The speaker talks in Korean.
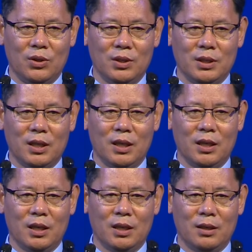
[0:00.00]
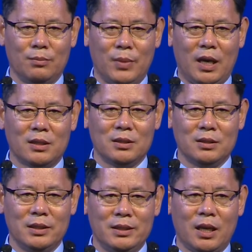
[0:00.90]
이게
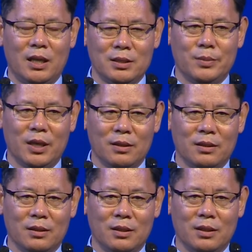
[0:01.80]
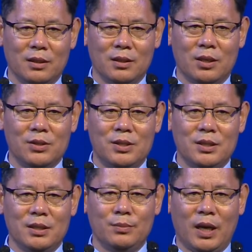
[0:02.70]
말은 이상하지만
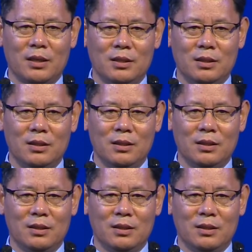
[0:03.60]
현실이 말을